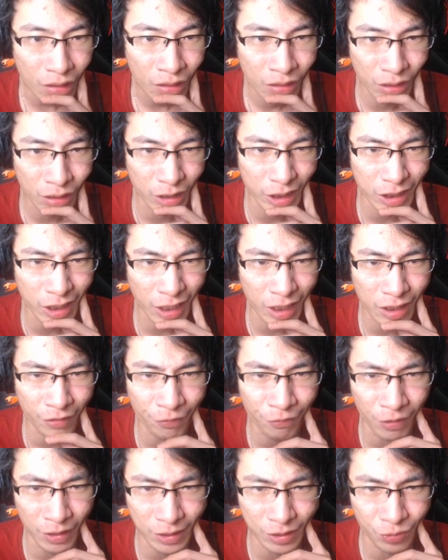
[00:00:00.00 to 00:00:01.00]
The
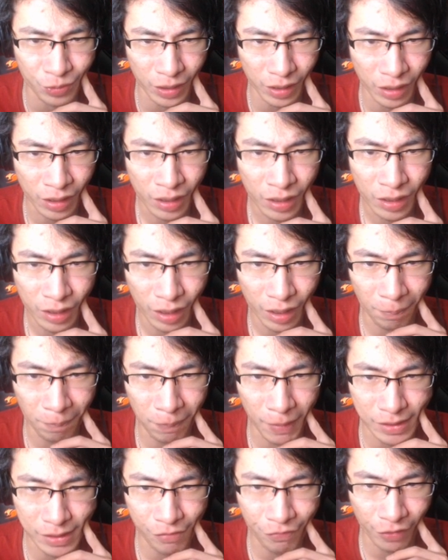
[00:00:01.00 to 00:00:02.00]
detective was weak. He
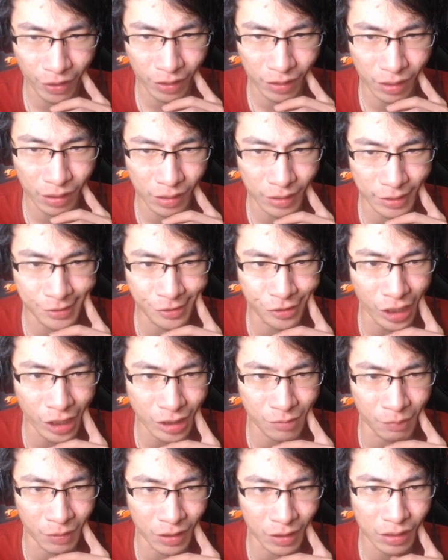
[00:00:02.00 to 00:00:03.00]
pass affecting his
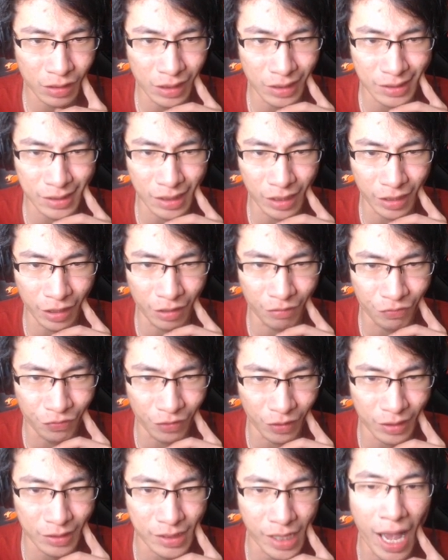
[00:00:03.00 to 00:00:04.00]
judgment, easily
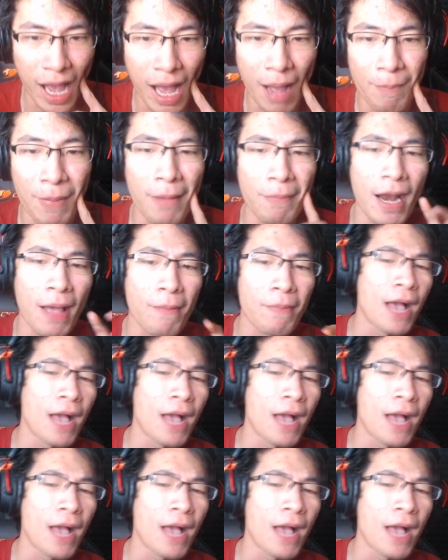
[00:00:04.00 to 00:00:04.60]
influence ya ah, bla bla